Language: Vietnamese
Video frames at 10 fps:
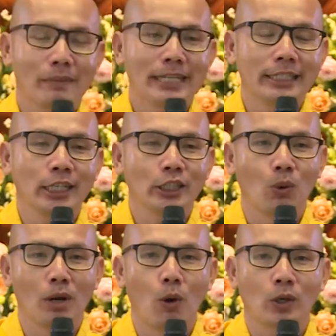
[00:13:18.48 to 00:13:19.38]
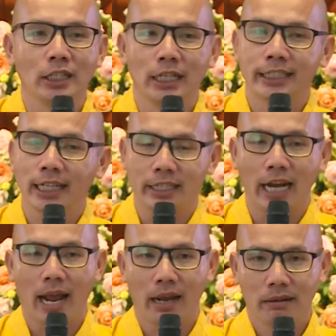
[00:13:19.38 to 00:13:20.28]
Bởi vì Sơn Tùng là một người rất
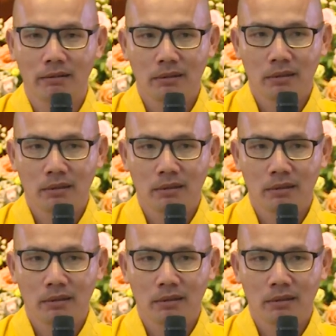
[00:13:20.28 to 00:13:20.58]
trẻ,